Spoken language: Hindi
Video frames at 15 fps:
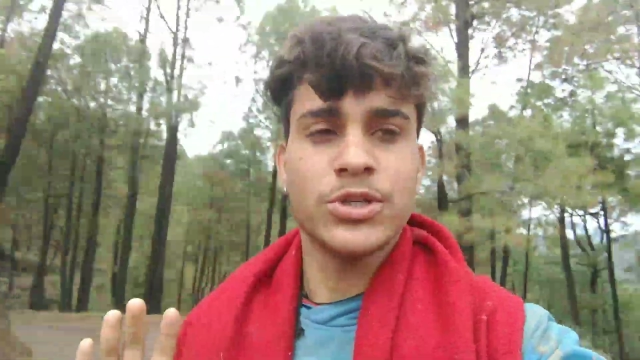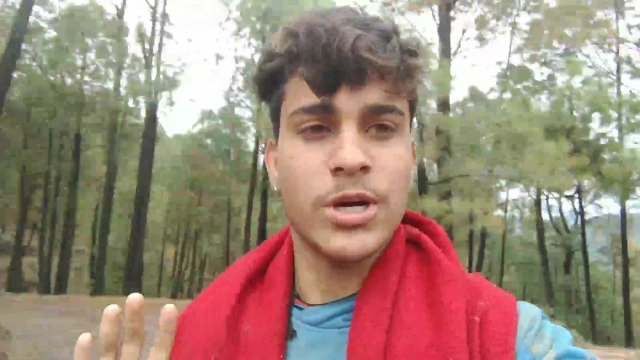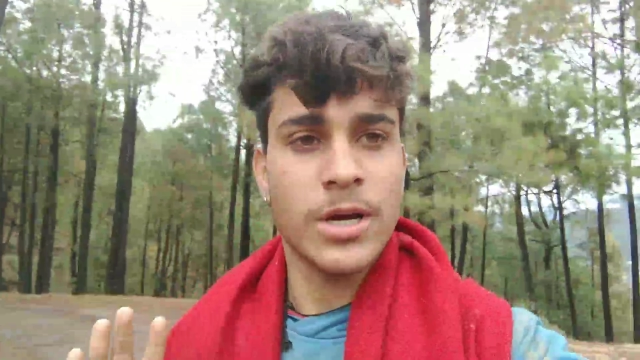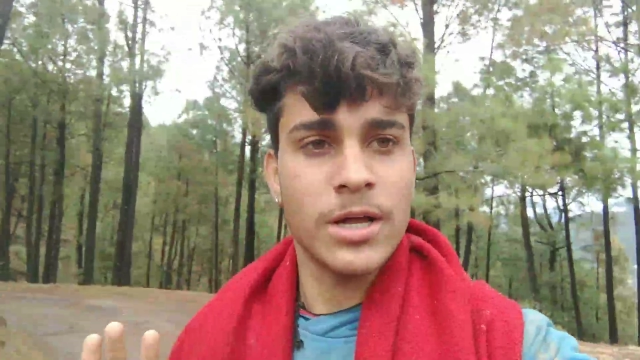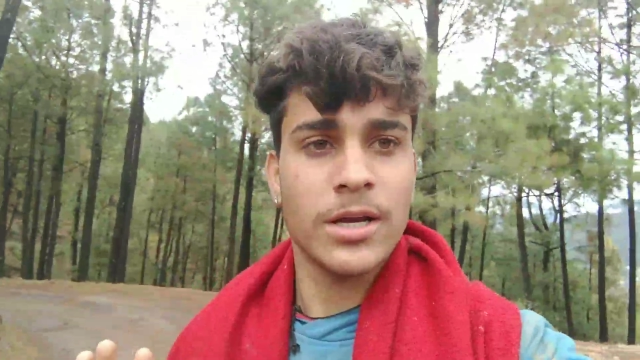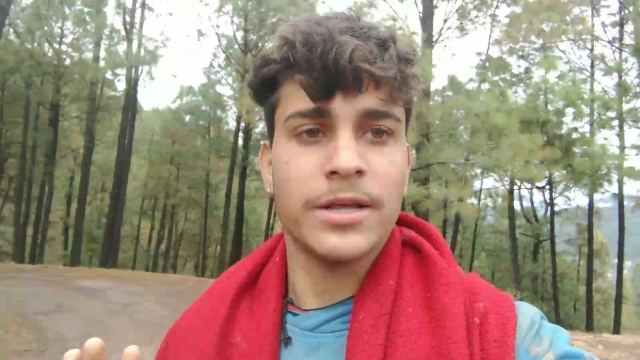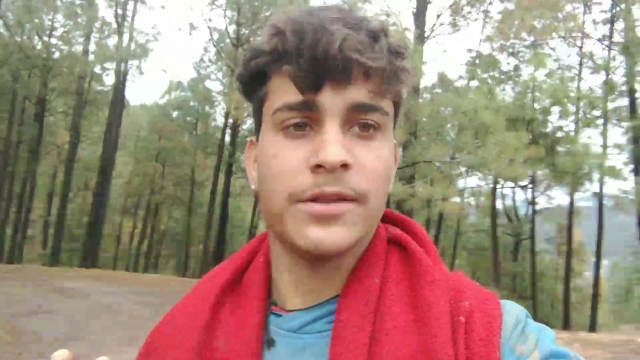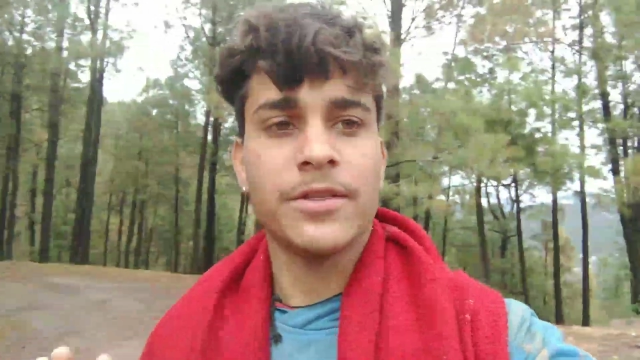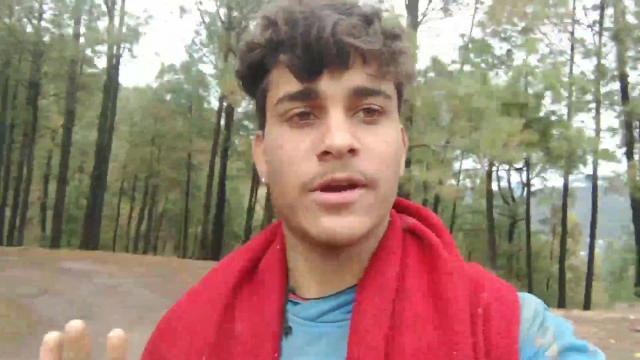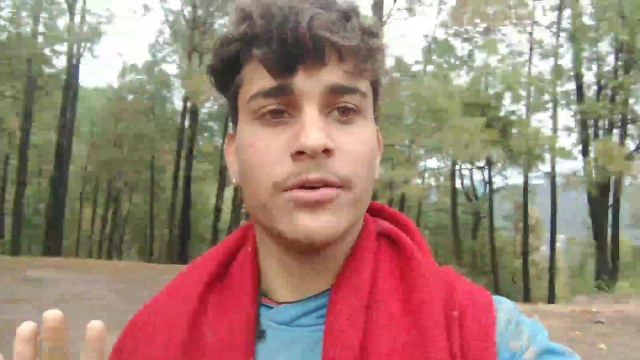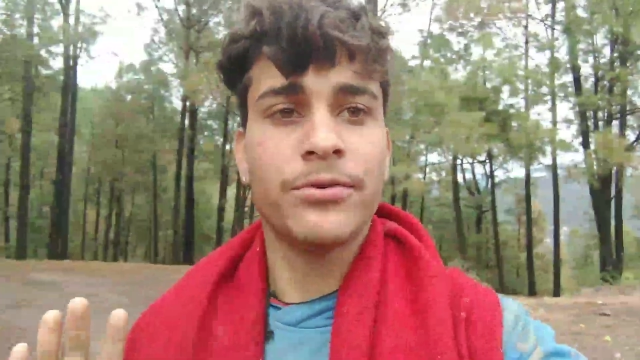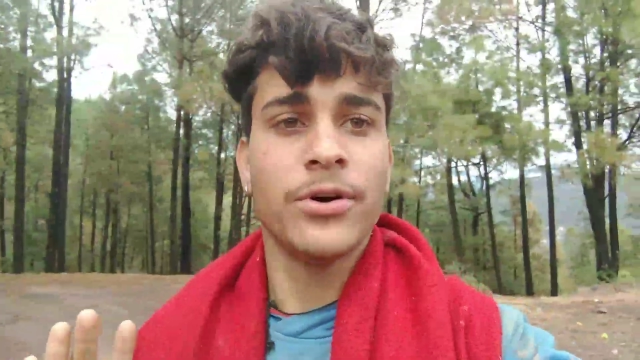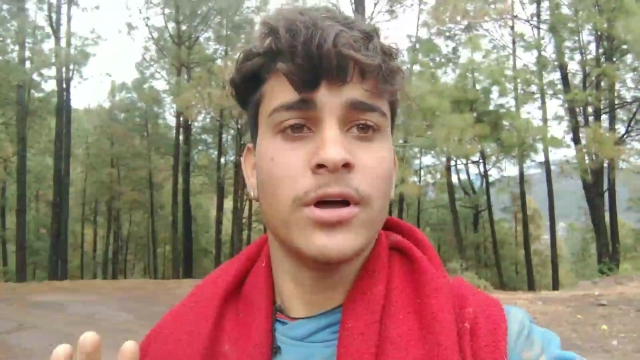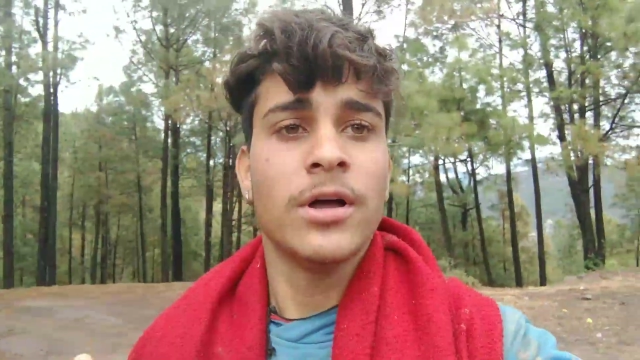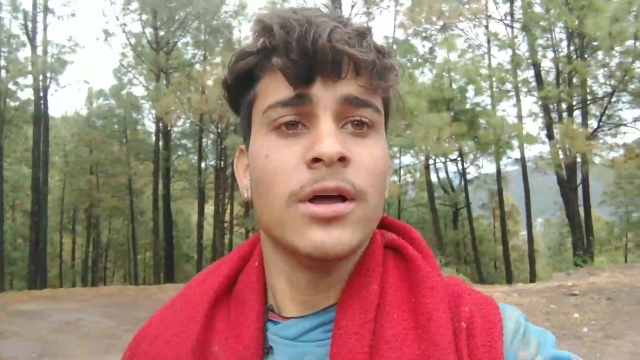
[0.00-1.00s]
जंगल की
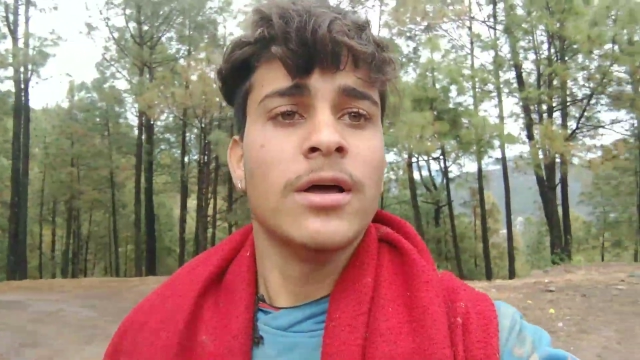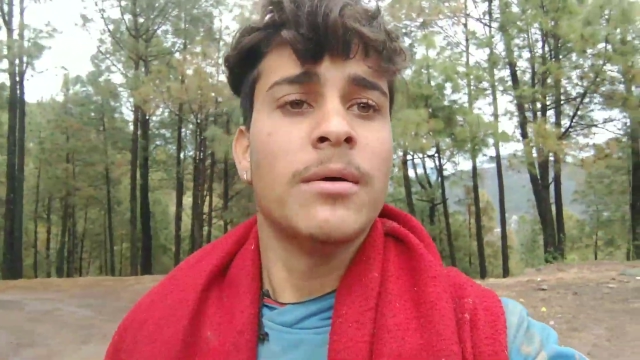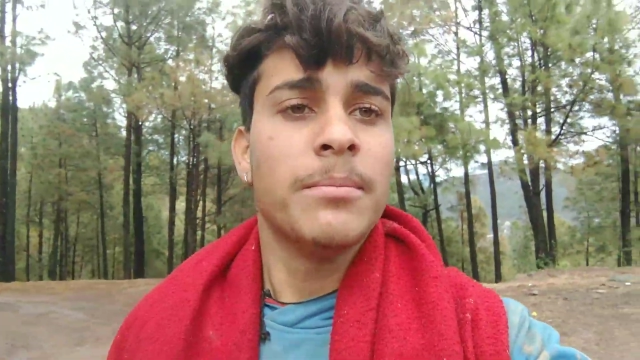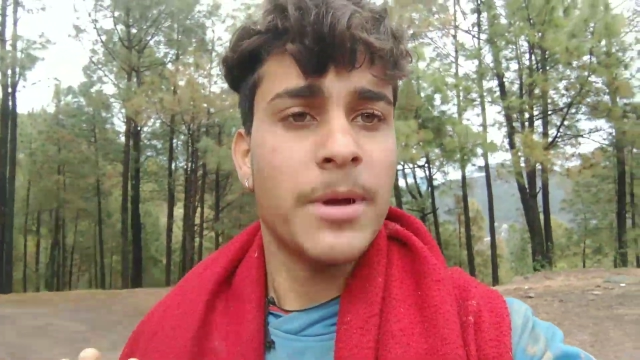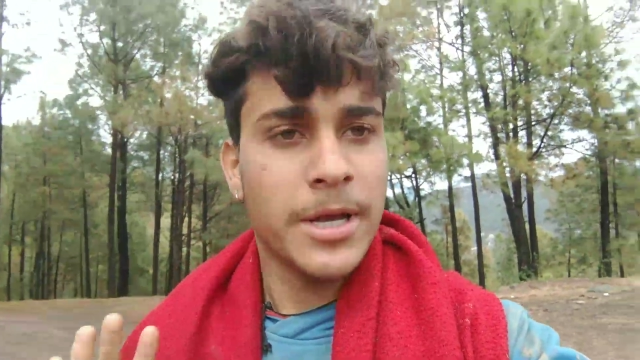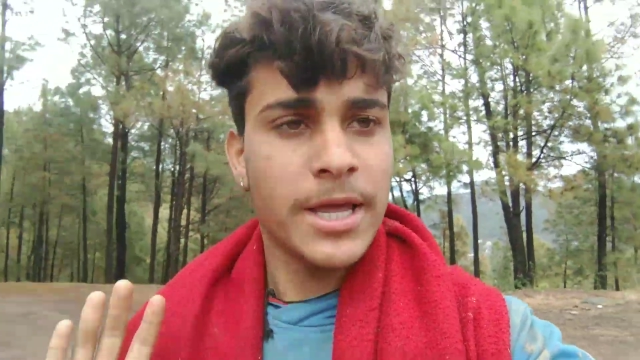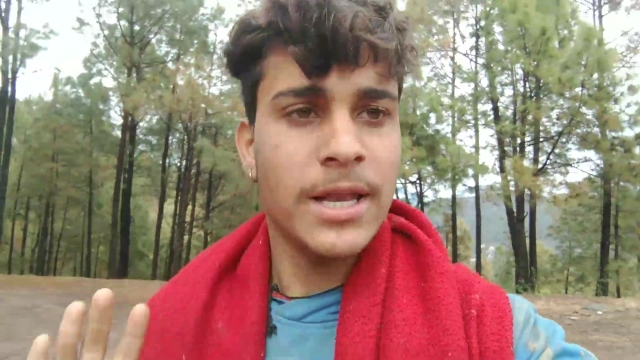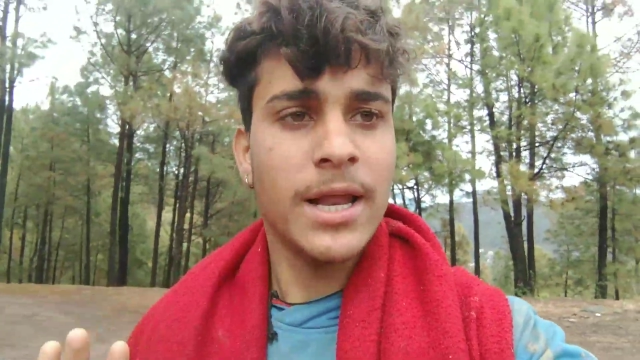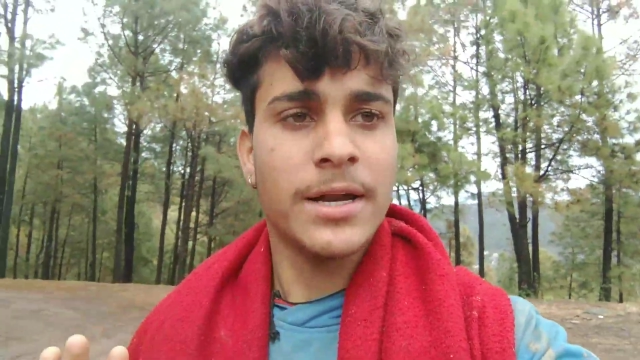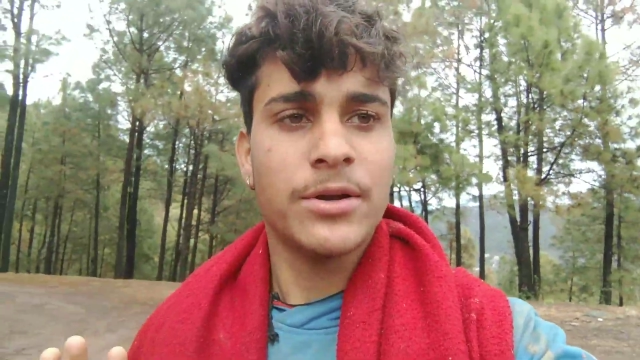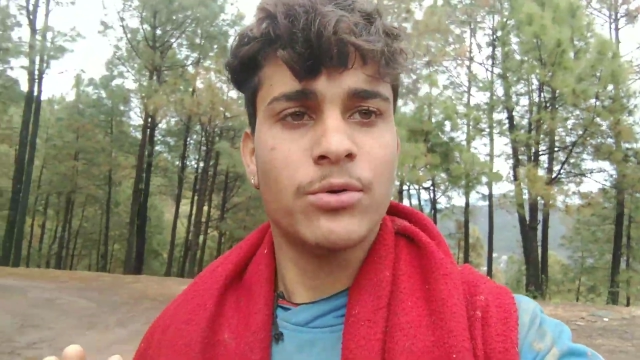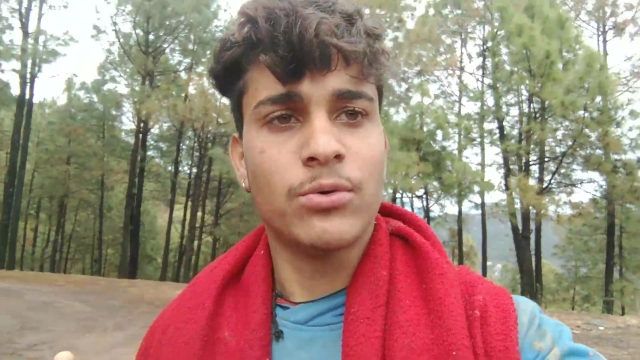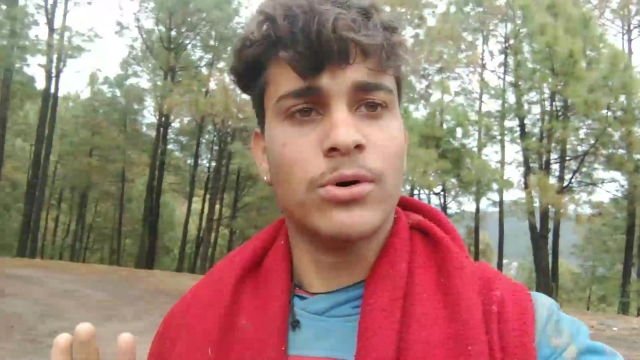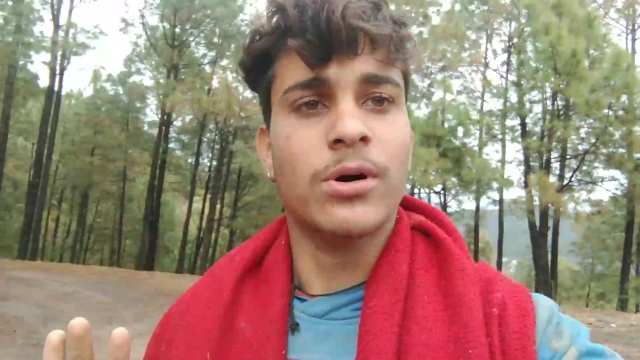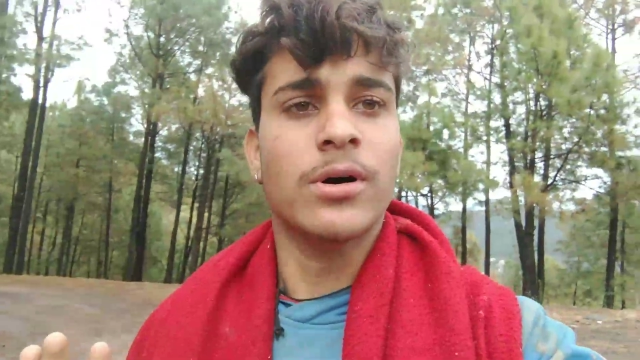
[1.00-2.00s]
तरफ मैं अकेला नहीं हूँ